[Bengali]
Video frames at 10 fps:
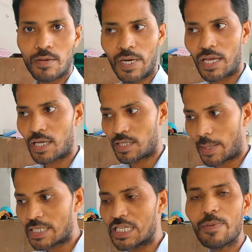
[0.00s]
মানে
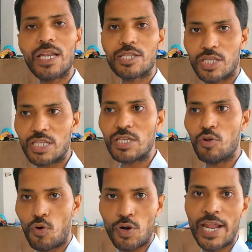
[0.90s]
তাদের সিভিলের যদি
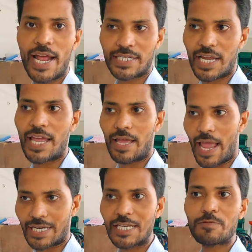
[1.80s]
লোনের একটা
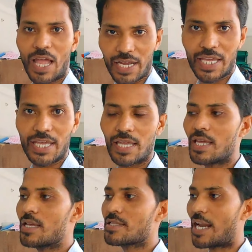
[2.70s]
অ্যাক্টিভ থাকে
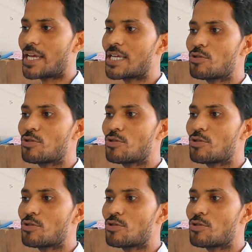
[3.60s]
তারা